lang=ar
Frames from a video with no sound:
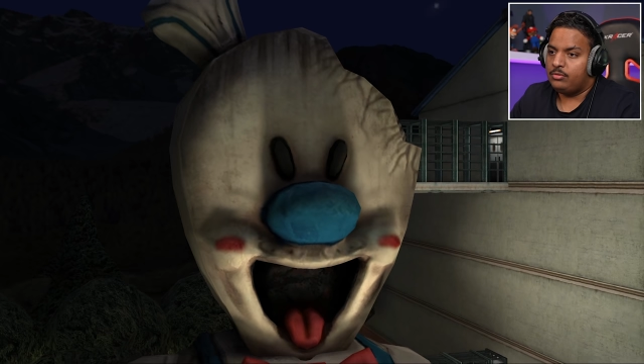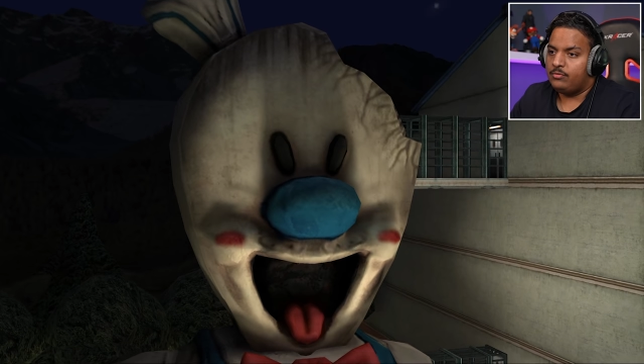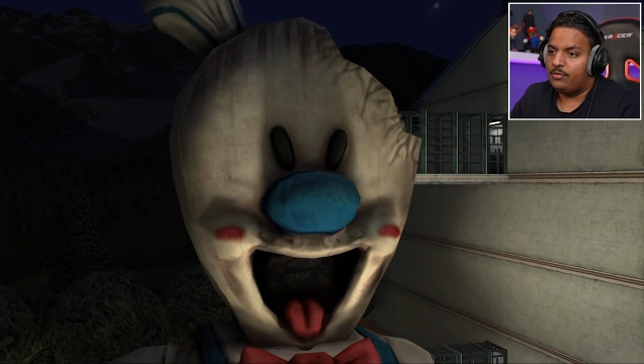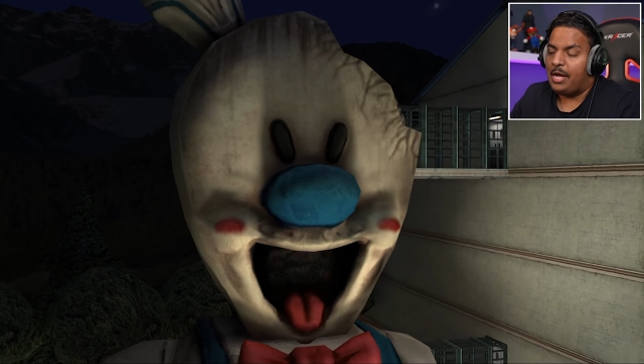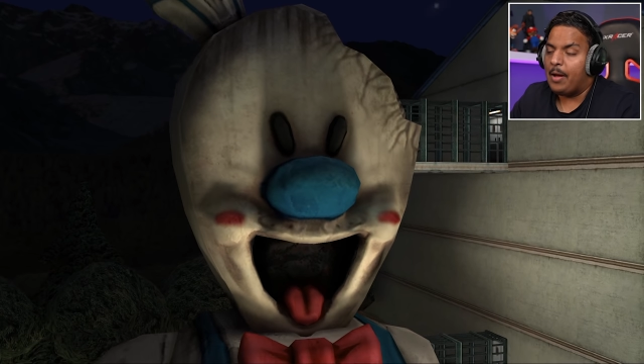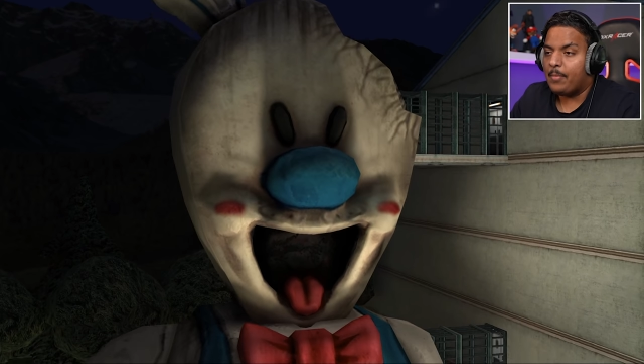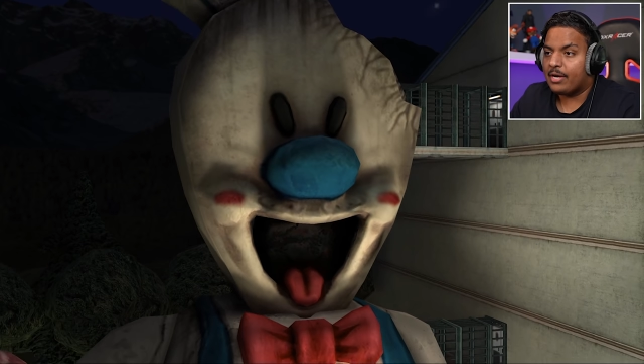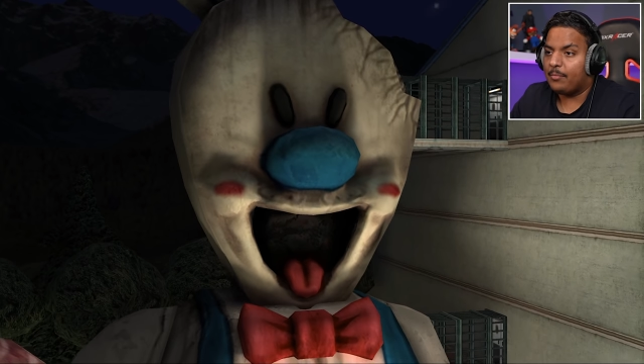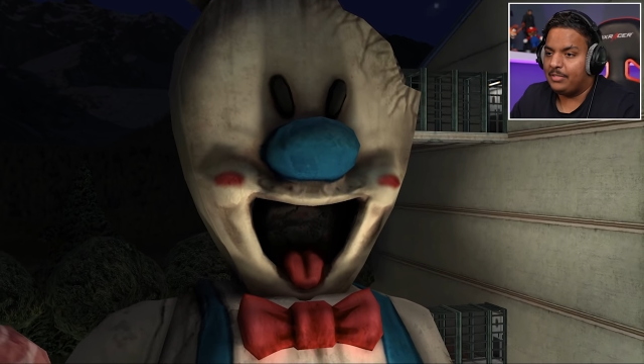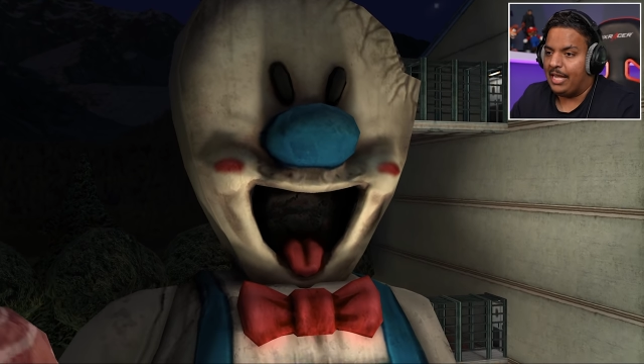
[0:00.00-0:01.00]

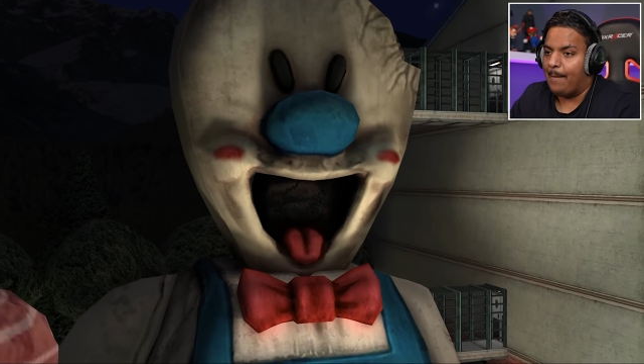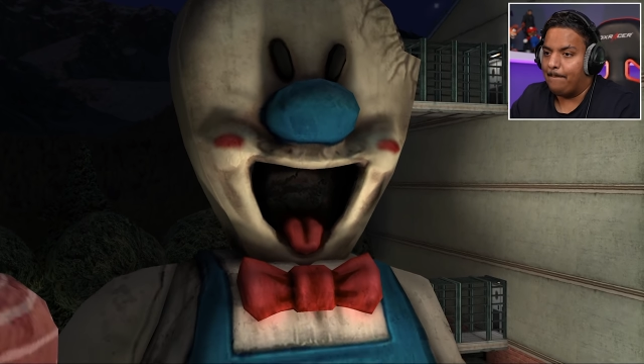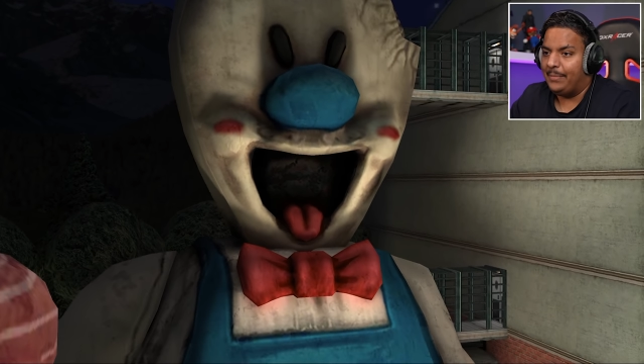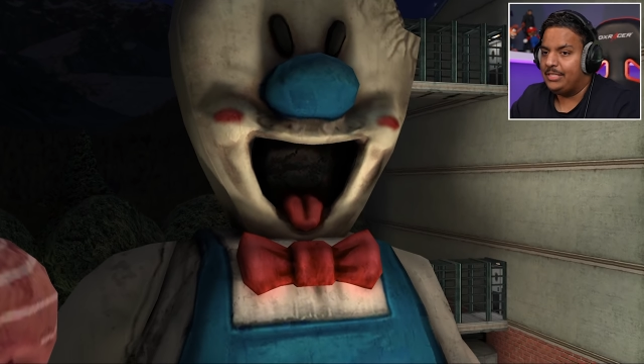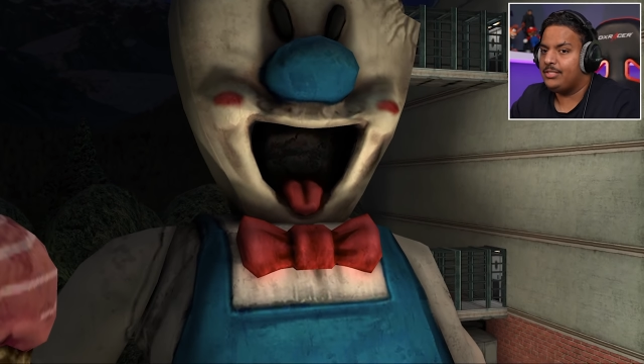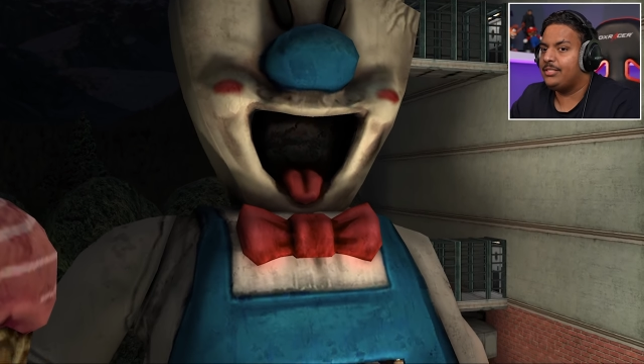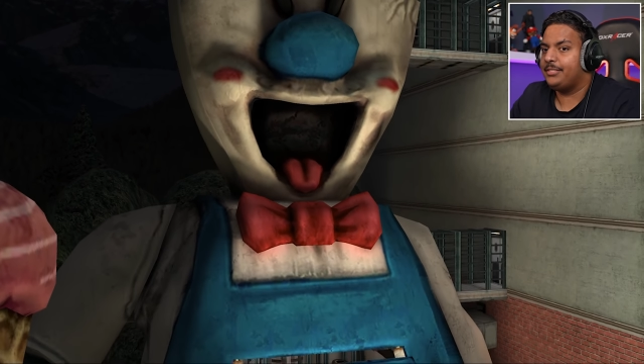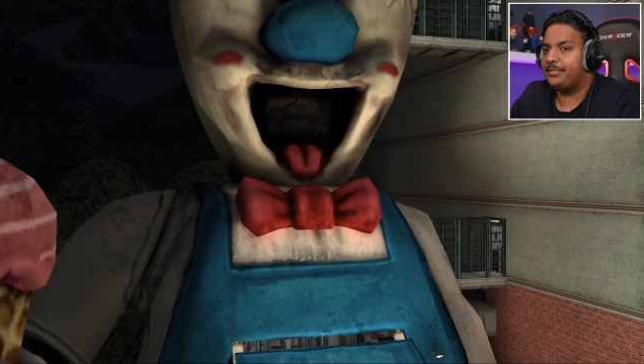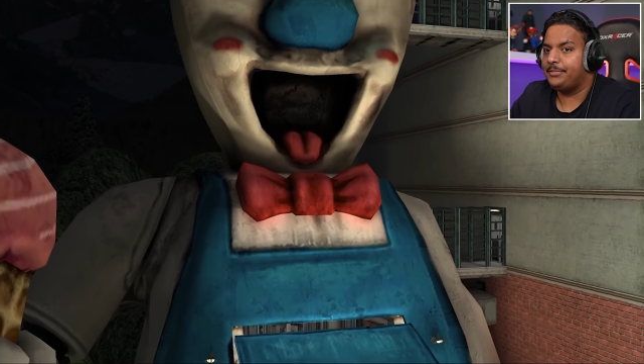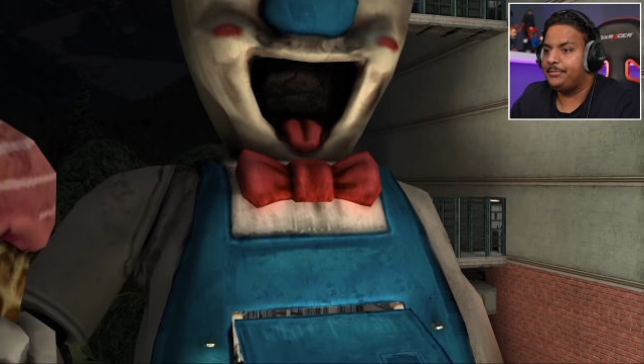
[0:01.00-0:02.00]
فمرة
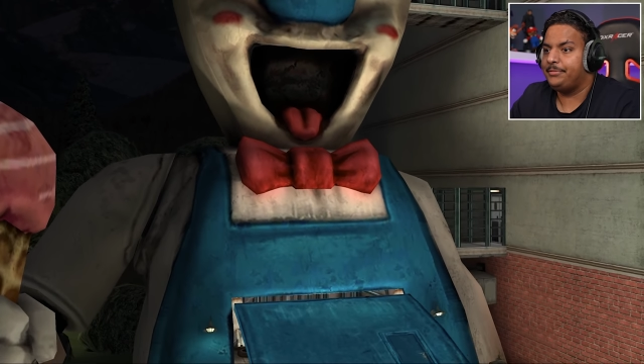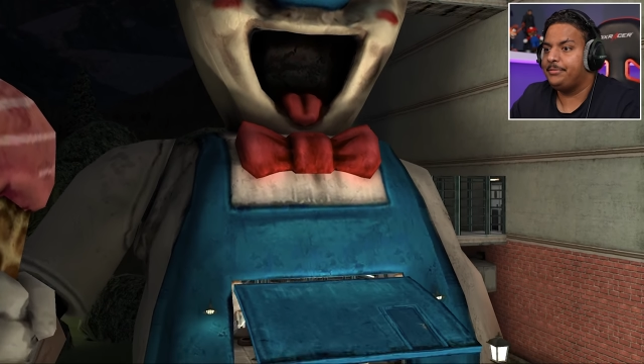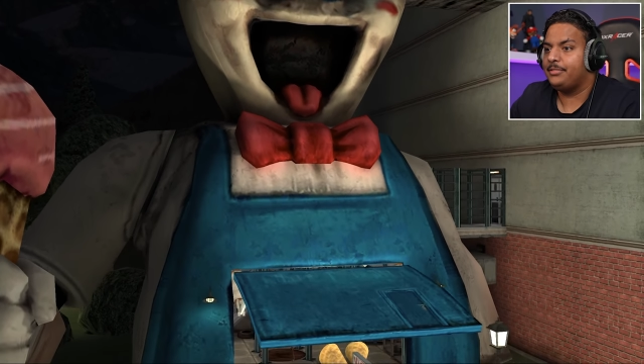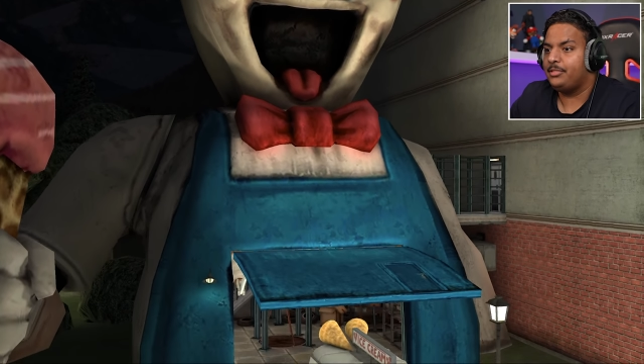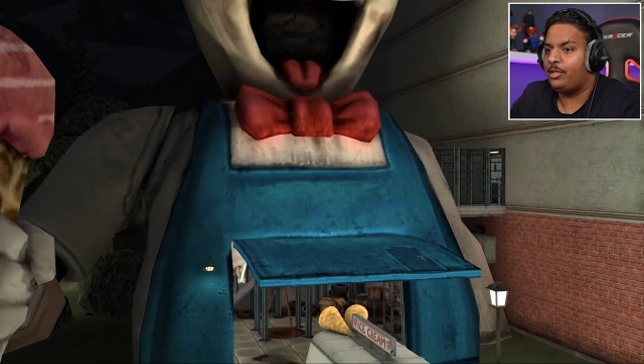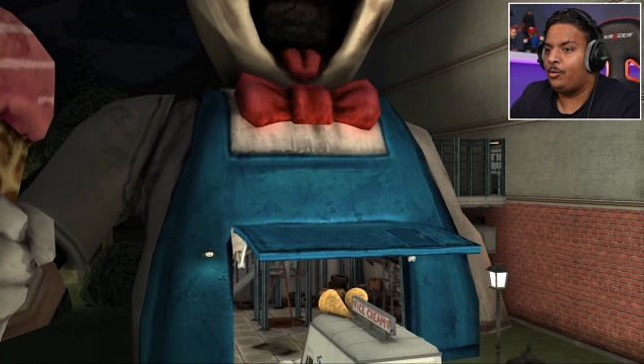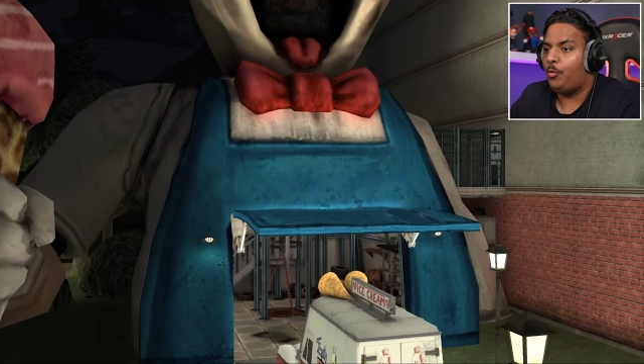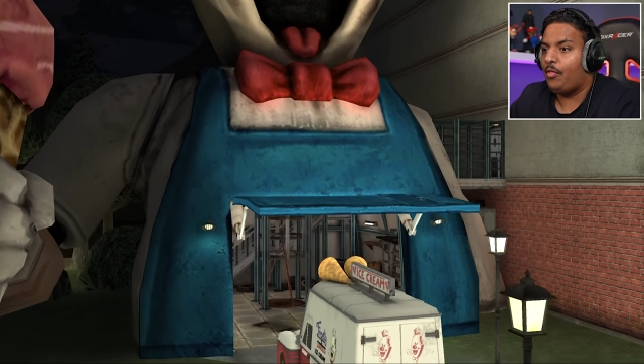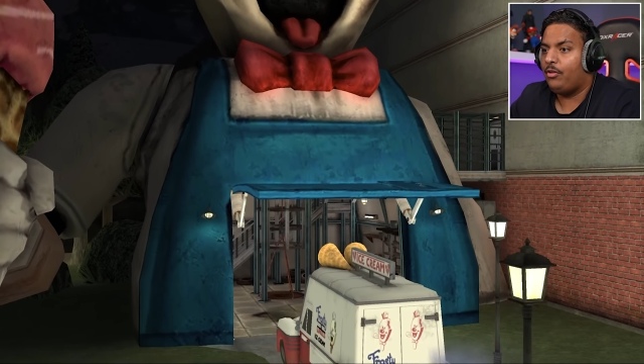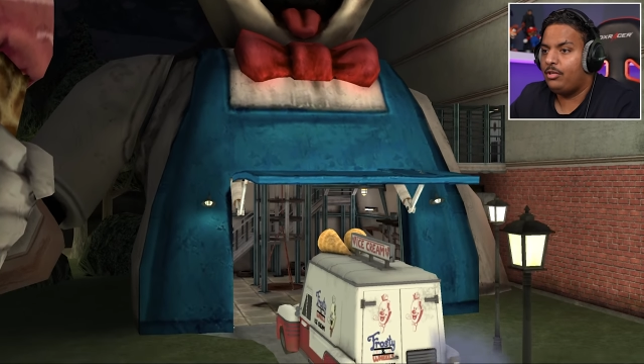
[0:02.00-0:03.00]
متحمس
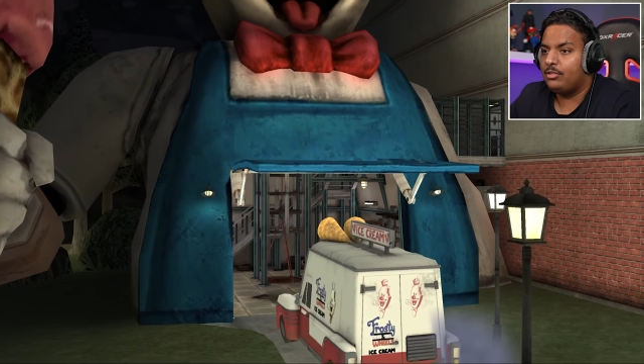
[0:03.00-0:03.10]
للوضع